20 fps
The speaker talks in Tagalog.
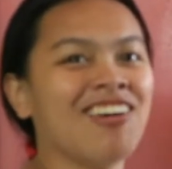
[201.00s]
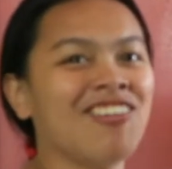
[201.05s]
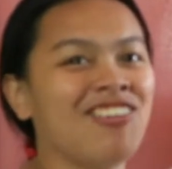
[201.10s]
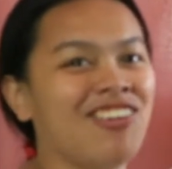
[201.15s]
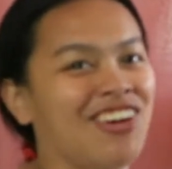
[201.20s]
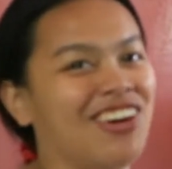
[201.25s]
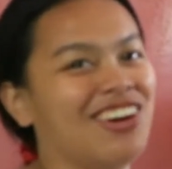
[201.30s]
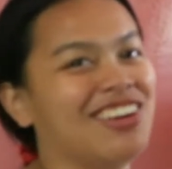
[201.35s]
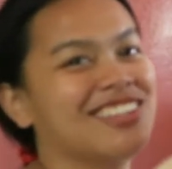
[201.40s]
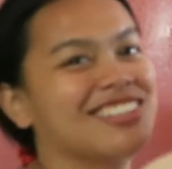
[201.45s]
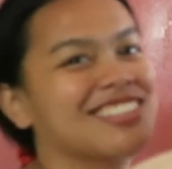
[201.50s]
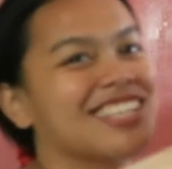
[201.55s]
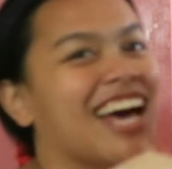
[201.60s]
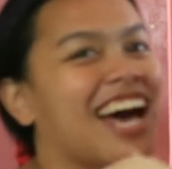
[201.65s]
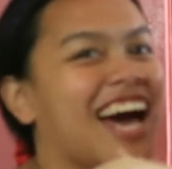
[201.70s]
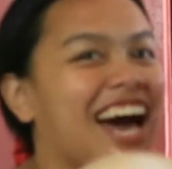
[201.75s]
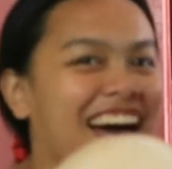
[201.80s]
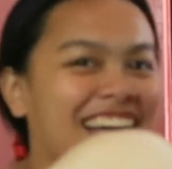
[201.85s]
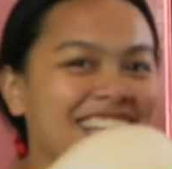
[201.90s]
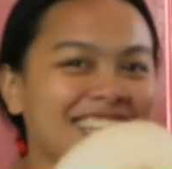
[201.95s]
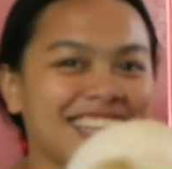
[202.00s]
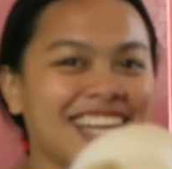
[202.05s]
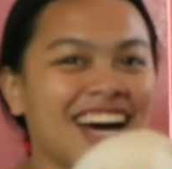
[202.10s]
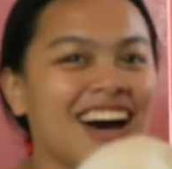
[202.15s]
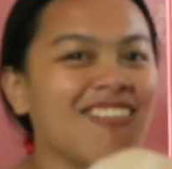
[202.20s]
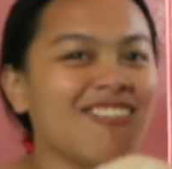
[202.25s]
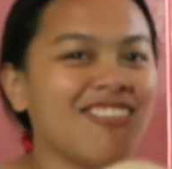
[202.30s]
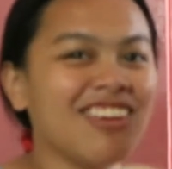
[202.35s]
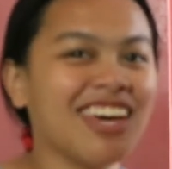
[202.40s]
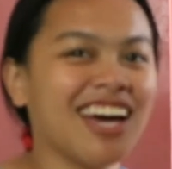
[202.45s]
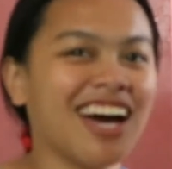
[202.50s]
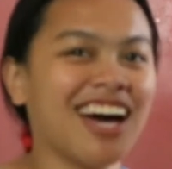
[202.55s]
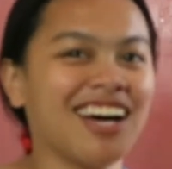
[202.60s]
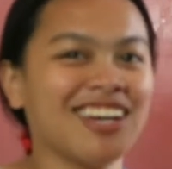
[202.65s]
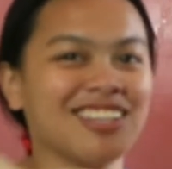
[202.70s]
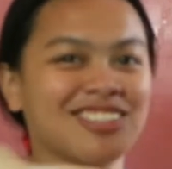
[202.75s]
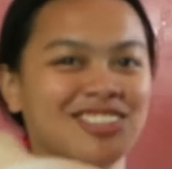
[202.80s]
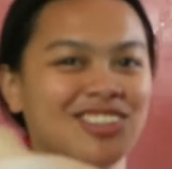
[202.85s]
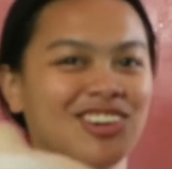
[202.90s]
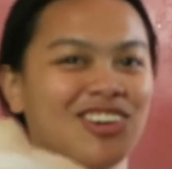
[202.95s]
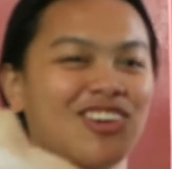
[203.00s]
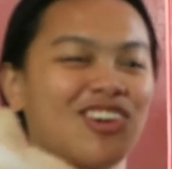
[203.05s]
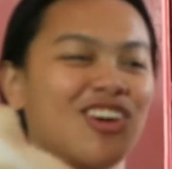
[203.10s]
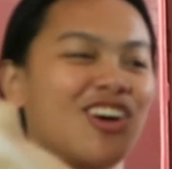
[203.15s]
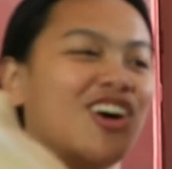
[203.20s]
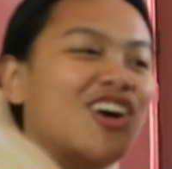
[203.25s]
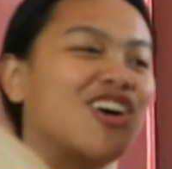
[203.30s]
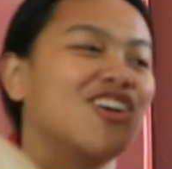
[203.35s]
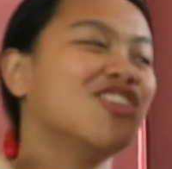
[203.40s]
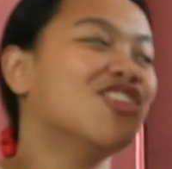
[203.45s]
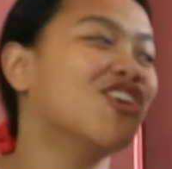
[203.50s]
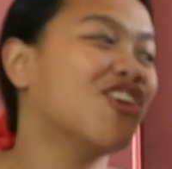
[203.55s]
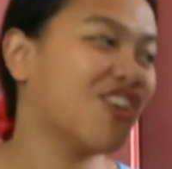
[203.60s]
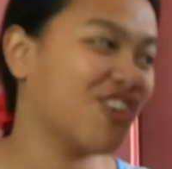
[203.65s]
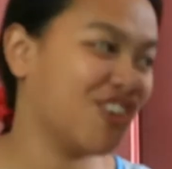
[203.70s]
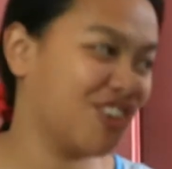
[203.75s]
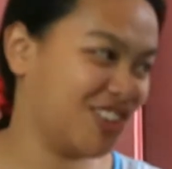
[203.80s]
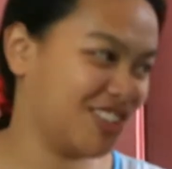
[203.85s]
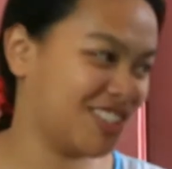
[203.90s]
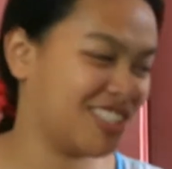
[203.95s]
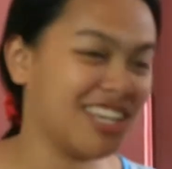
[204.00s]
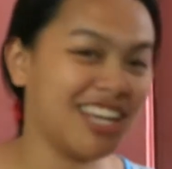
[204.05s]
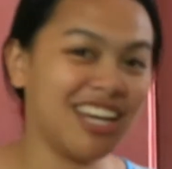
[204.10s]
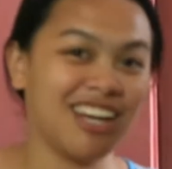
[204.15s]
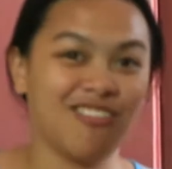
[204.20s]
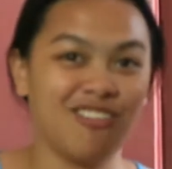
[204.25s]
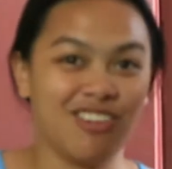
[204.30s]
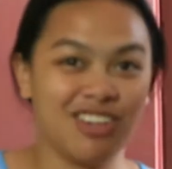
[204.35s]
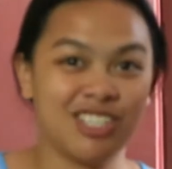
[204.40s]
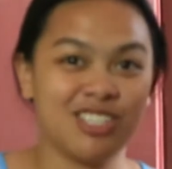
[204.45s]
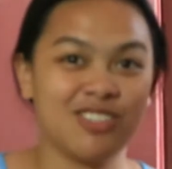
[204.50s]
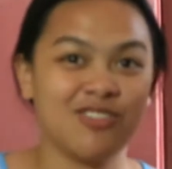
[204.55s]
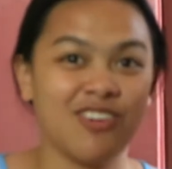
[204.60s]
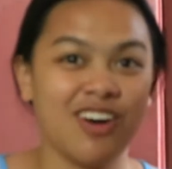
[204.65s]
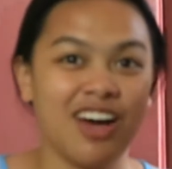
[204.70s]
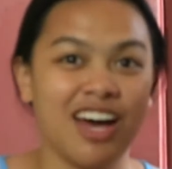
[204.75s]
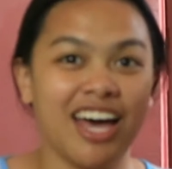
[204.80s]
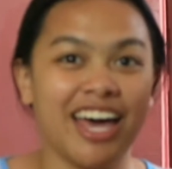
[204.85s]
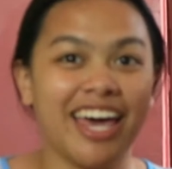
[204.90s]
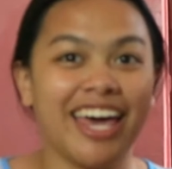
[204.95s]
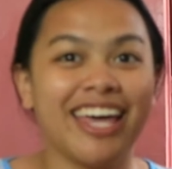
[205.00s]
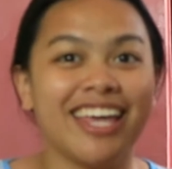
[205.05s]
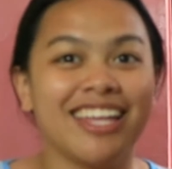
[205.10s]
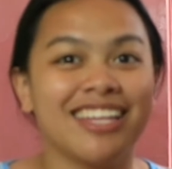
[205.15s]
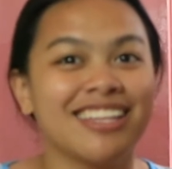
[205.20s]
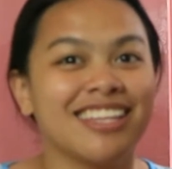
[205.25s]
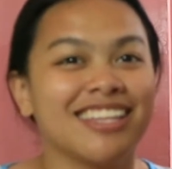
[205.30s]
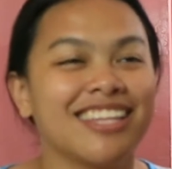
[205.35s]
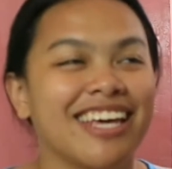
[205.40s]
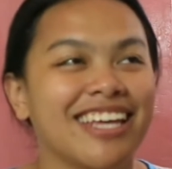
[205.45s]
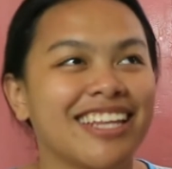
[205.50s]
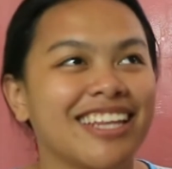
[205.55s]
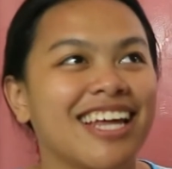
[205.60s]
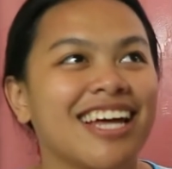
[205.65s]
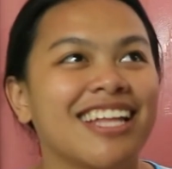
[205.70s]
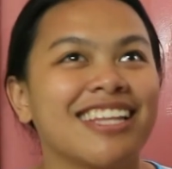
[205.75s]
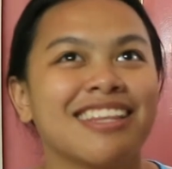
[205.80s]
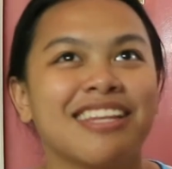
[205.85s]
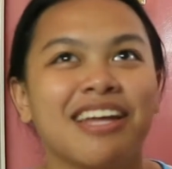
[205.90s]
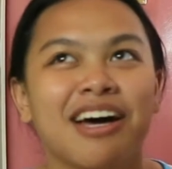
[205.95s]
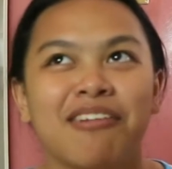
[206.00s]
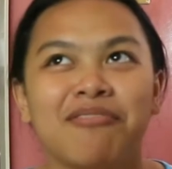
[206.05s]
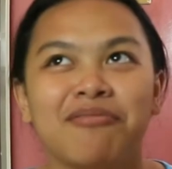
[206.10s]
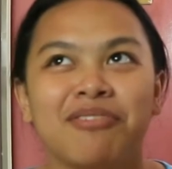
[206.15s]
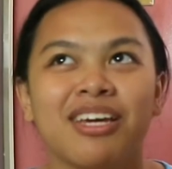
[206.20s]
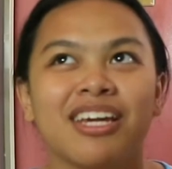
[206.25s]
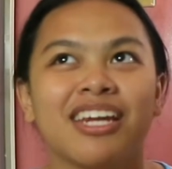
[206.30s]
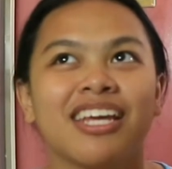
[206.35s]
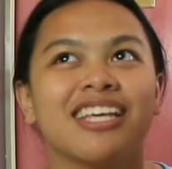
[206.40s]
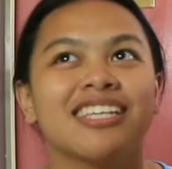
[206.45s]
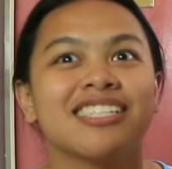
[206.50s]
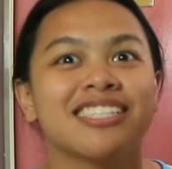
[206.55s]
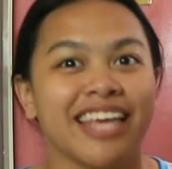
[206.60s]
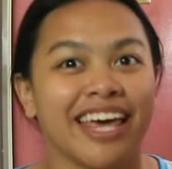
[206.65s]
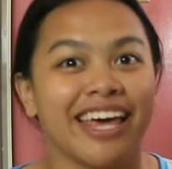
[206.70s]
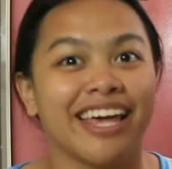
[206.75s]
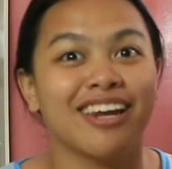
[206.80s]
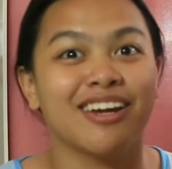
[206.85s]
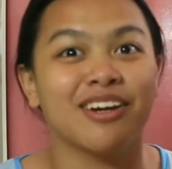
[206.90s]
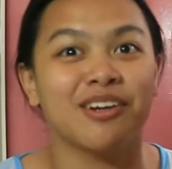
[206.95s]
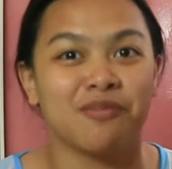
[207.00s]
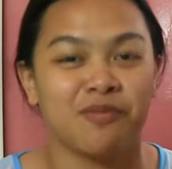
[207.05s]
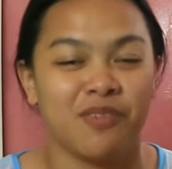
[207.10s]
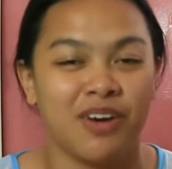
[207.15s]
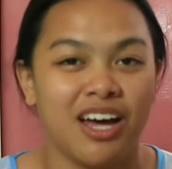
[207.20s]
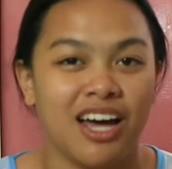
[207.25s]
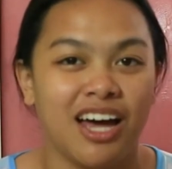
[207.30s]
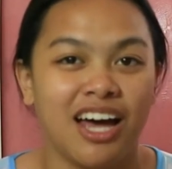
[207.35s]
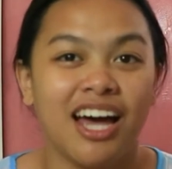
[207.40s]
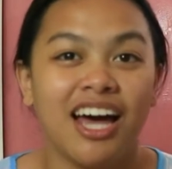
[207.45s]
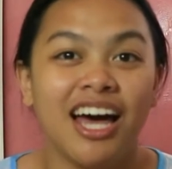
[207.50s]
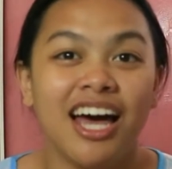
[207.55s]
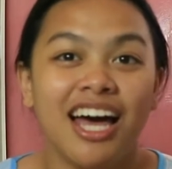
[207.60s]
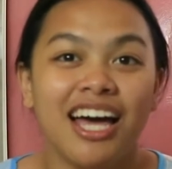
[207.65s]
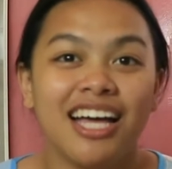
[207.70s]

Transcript: Tapos, ang daming aso doon sa labas pa. And then, ang dami ring seller pa.